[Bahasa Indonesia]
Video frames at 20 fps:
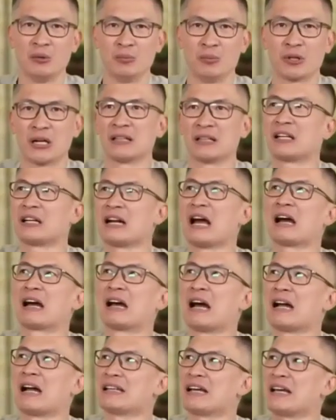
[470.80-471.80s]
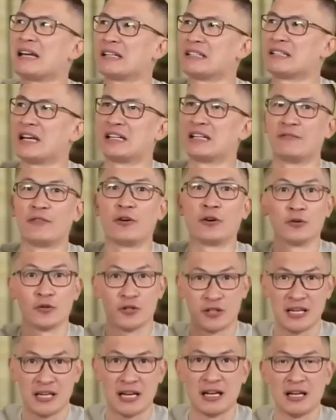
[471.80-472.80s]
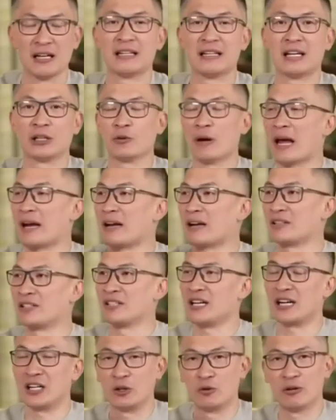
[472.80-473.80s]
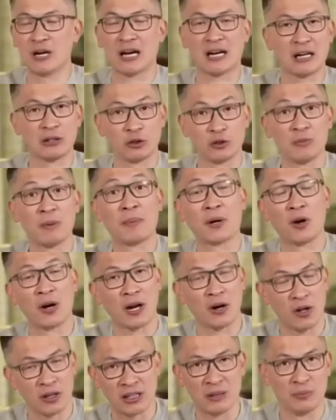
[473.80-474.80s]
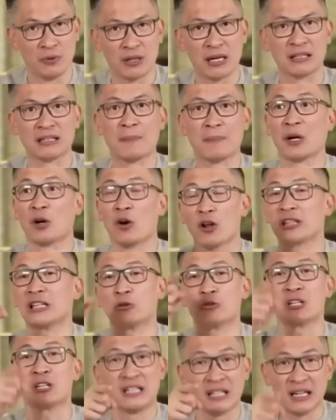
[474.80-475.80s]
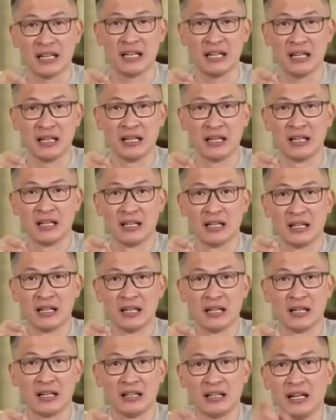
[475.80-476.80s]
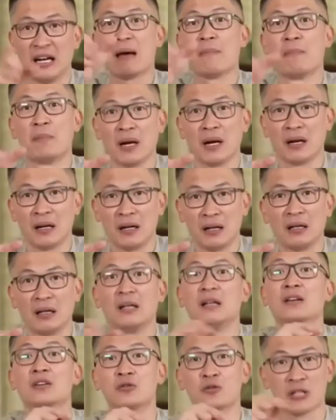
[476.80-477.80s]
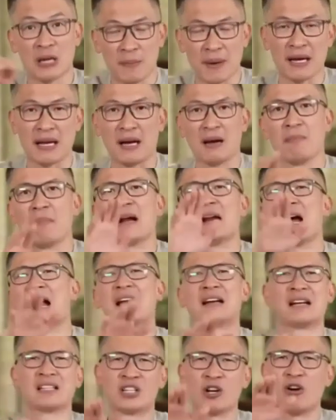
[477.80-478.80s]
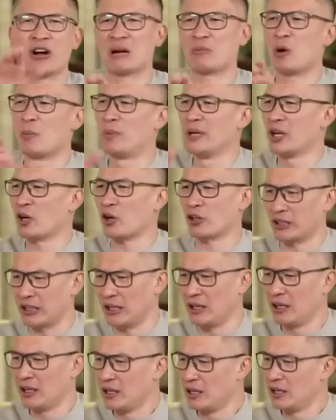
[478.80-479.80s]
bukan tenaganya yang jadi fokusnya, yaitu energi yang digunakan untuk memperoleh roti, bukan. Tapi roti itu sendiri di label susah payah. Mana ada sih orang mau beli roti